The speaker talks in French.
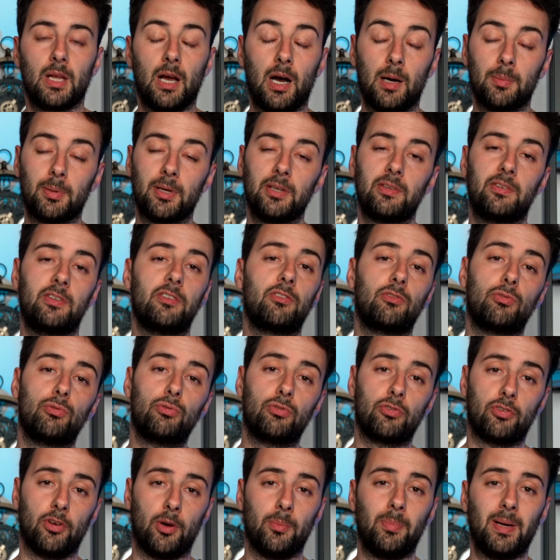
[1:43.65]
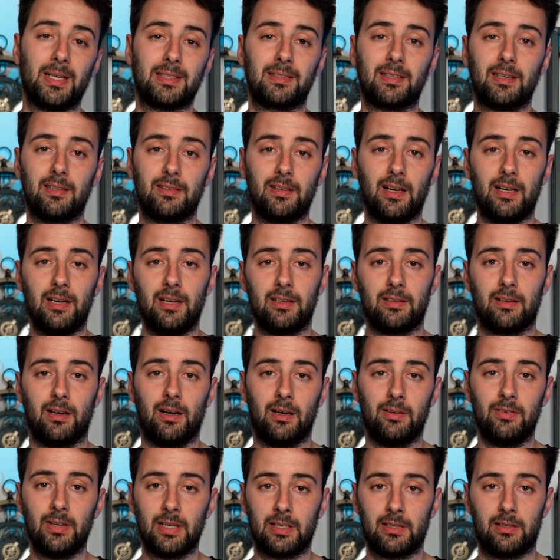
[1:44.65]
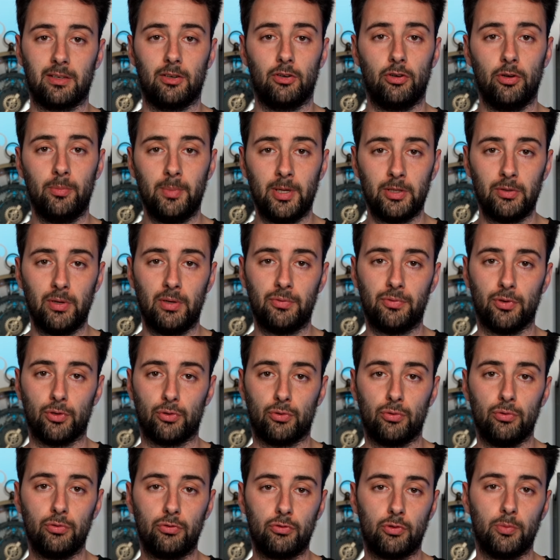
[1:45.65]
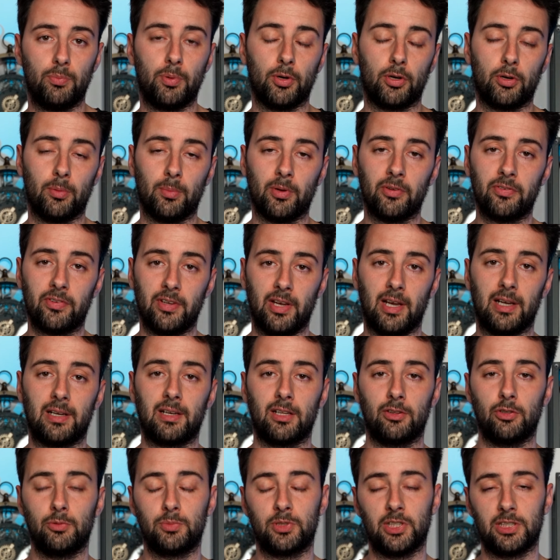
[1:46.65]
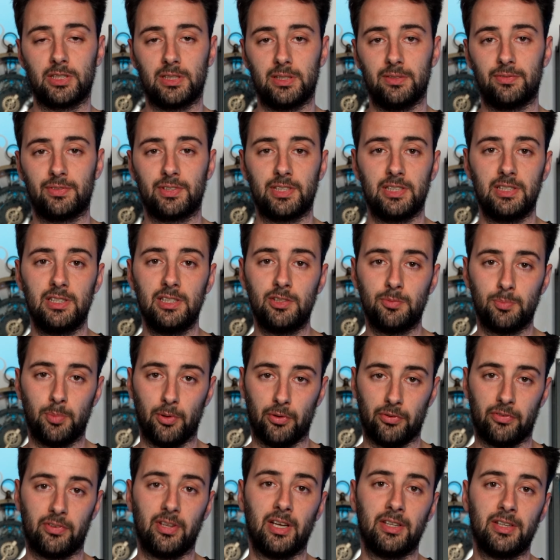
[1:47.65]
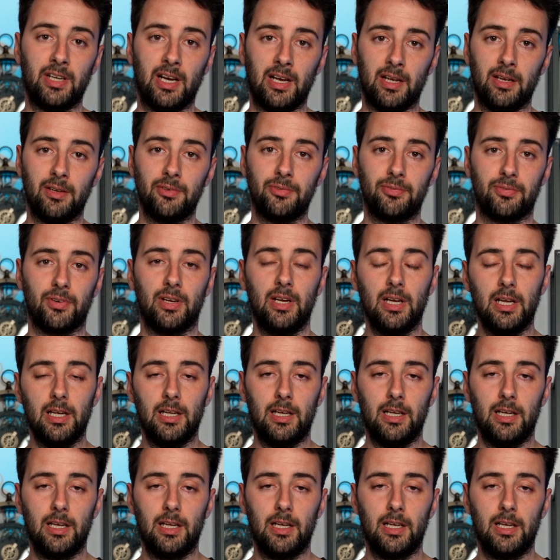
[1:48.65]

Après si tu te sens pas très à l'aise avec le manuel focus, tu peux commencer avec un objectif qui dispose d'un AF